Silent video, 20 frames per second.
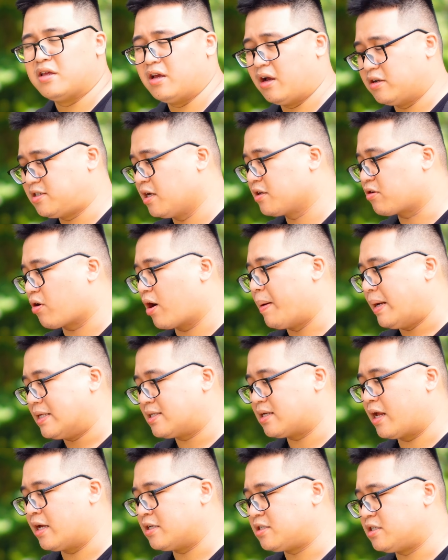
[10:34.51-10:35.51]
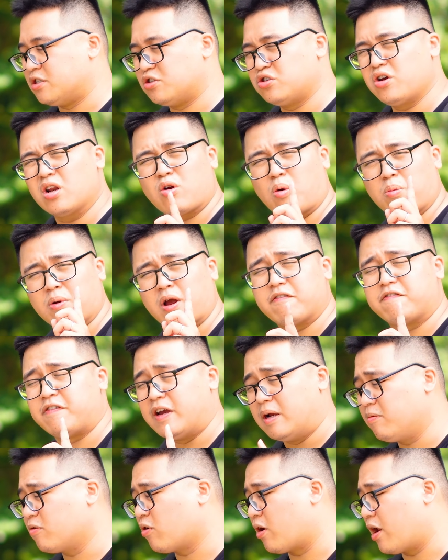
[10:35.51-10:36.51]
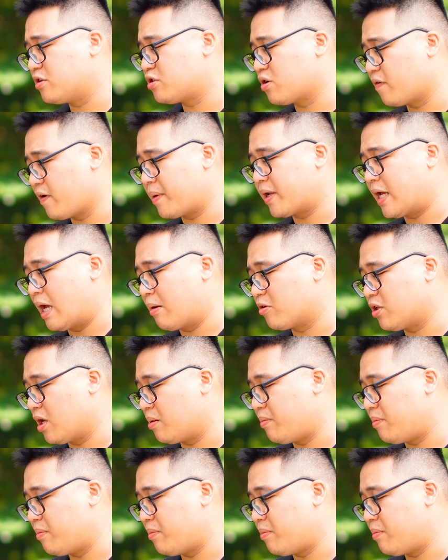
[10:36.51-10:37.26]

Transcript: Thì ở trên con A7C này chỉ duy nhất một cái phím gọi là cho phép anh em có